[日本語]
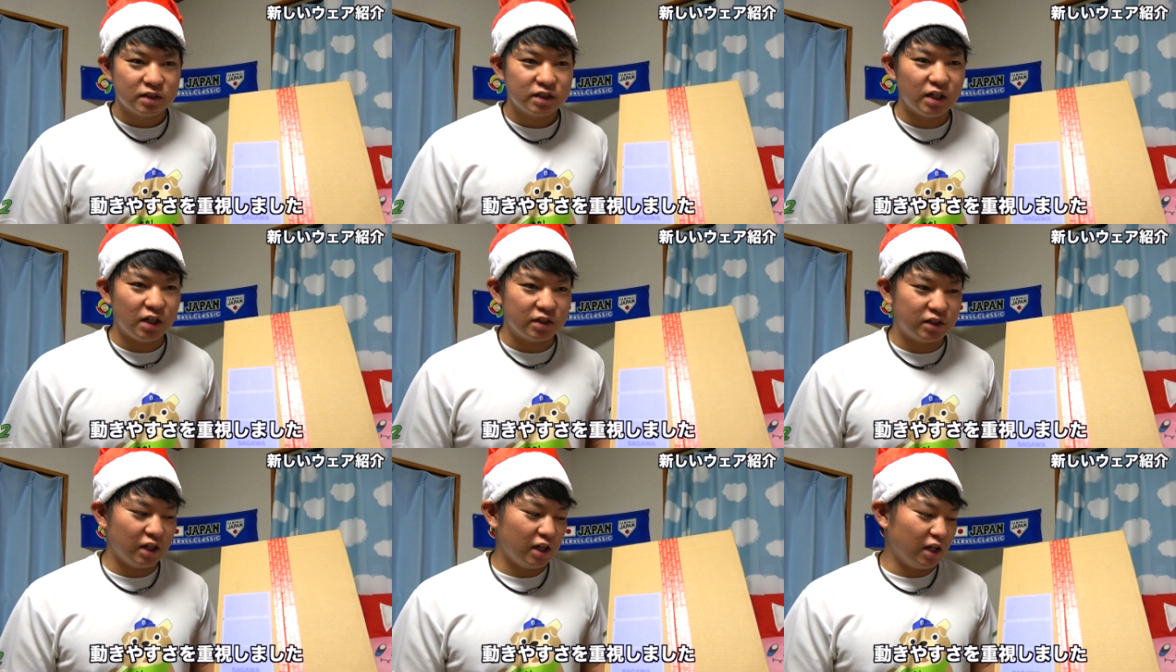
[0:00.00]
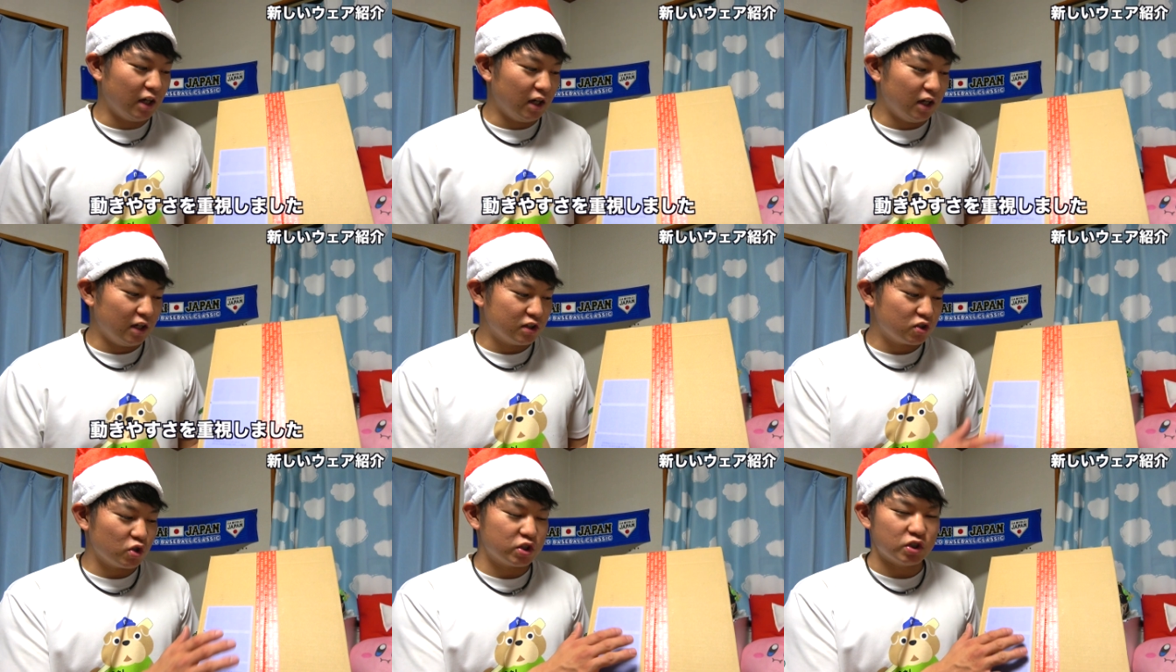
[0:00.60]
じゃなくて、
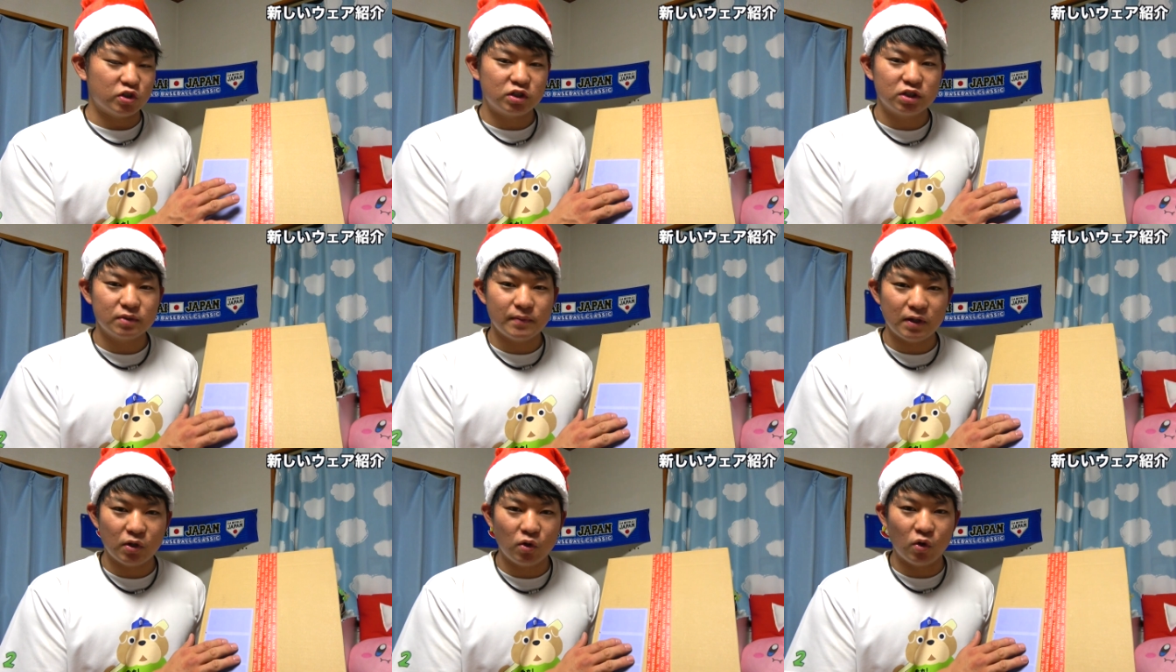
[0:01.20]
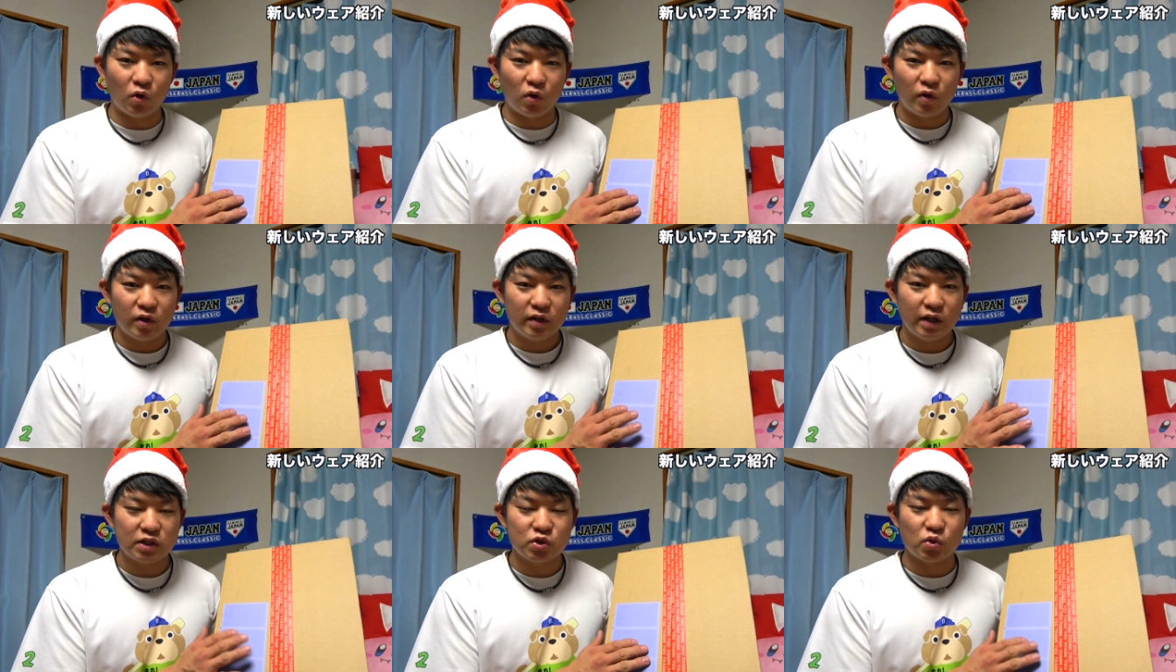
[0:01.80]
えー、少し薄めの
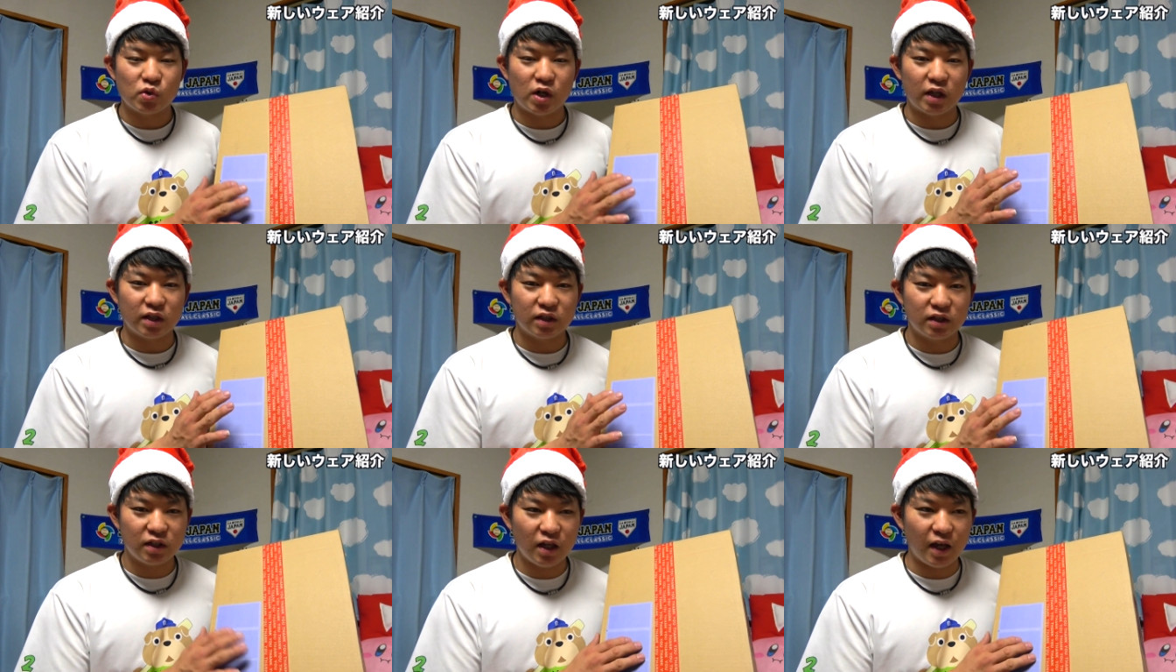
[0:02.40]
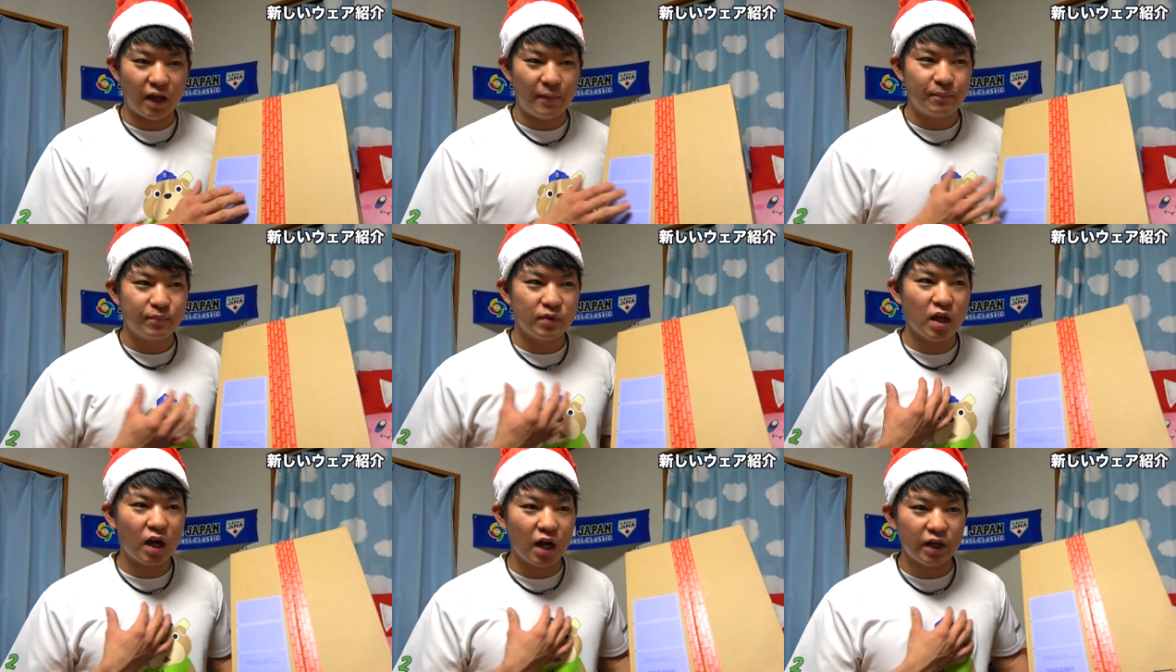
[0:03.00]
やつを買って
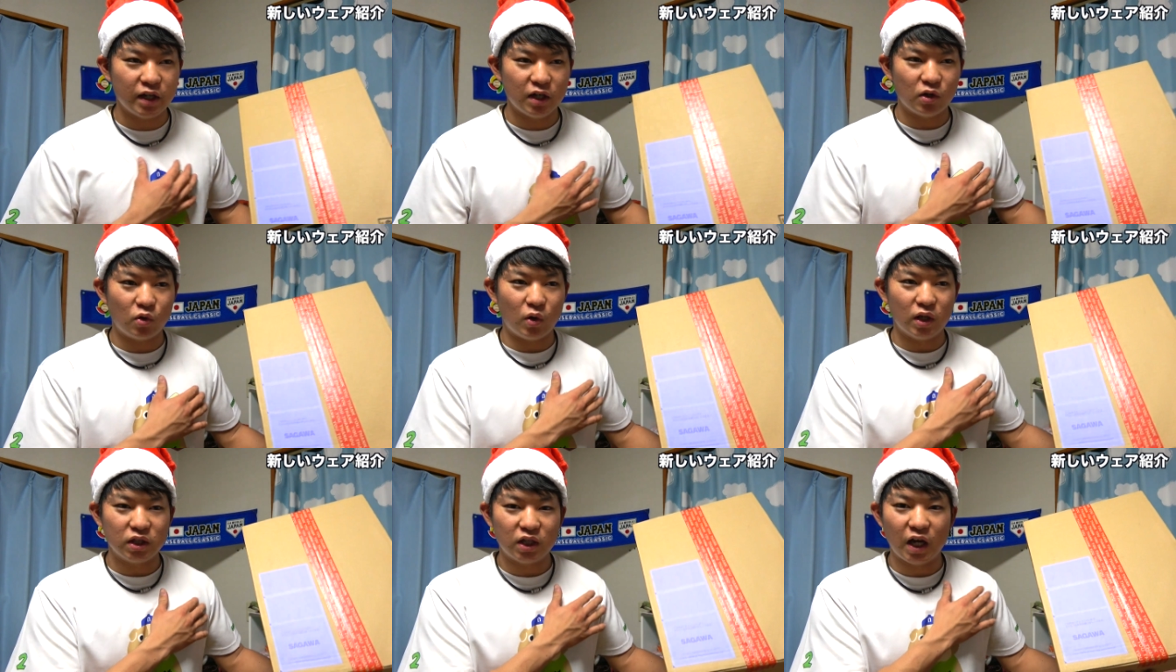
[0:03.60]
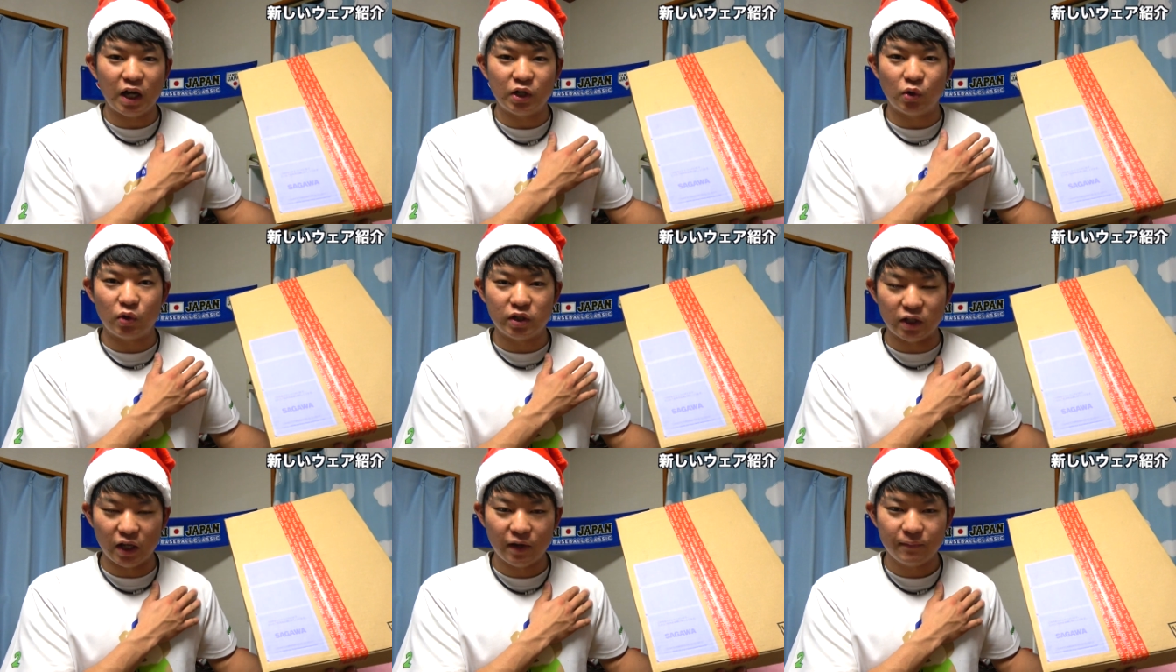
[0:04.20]
中にこうあったかいのを
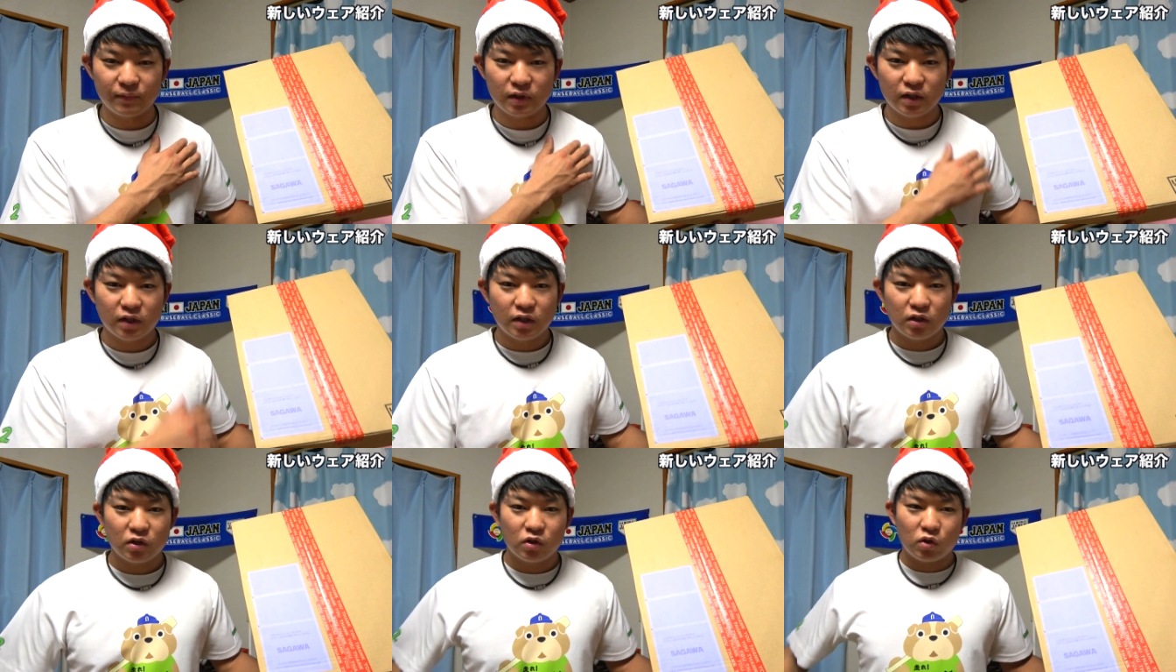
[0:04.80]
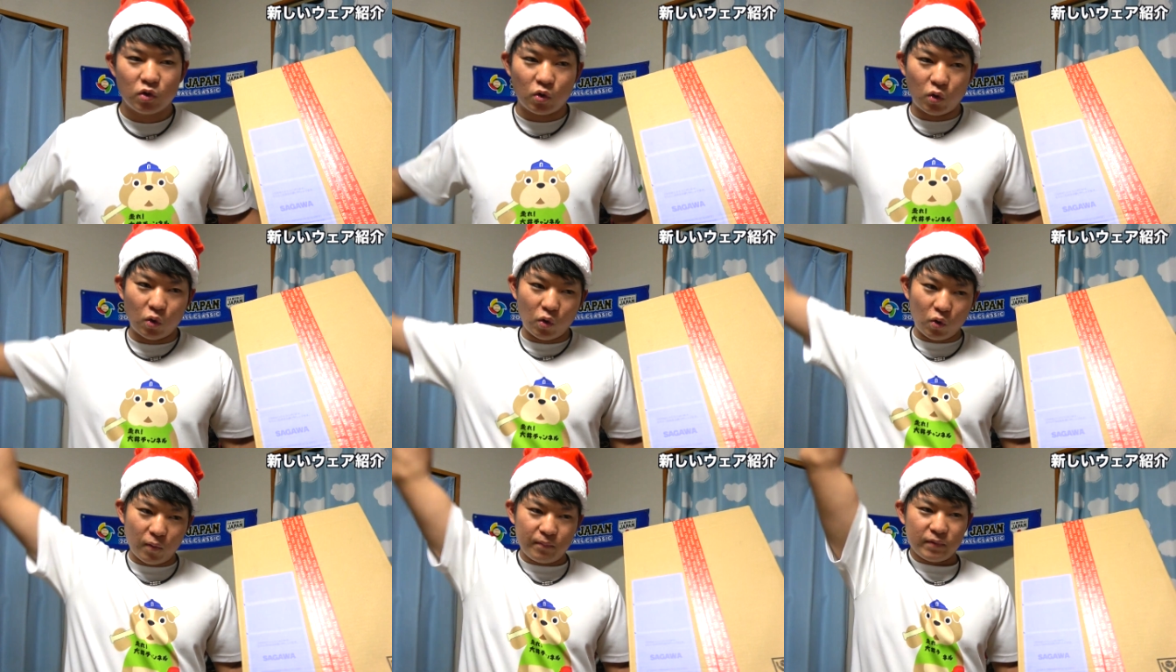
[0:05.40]
着て
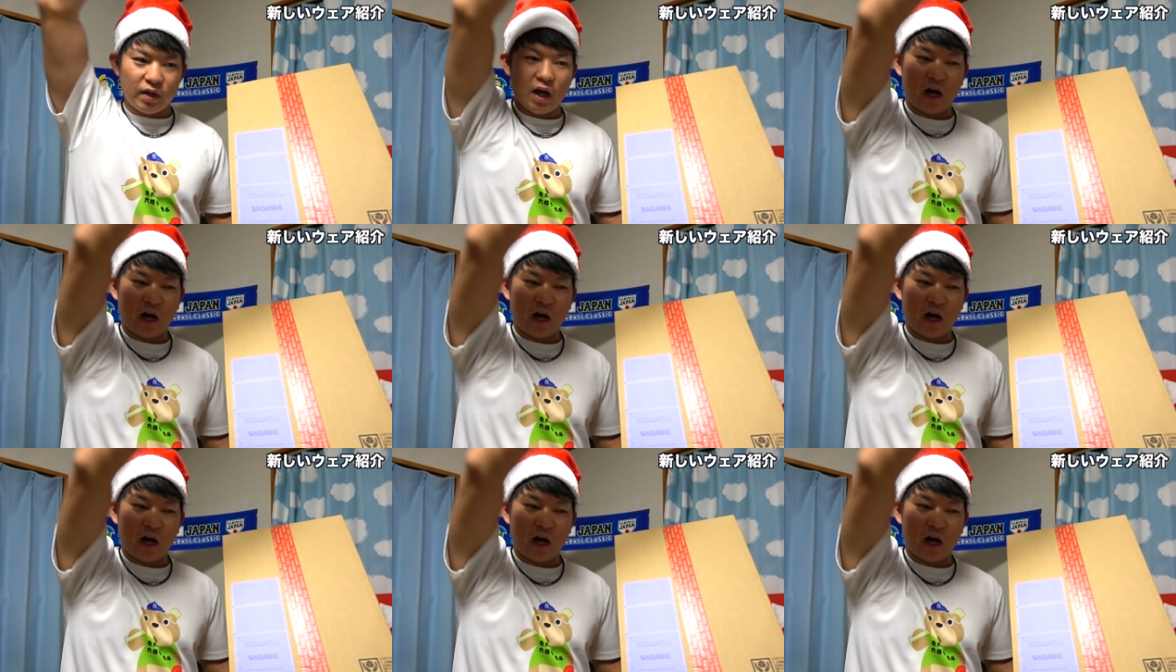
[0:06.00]
こう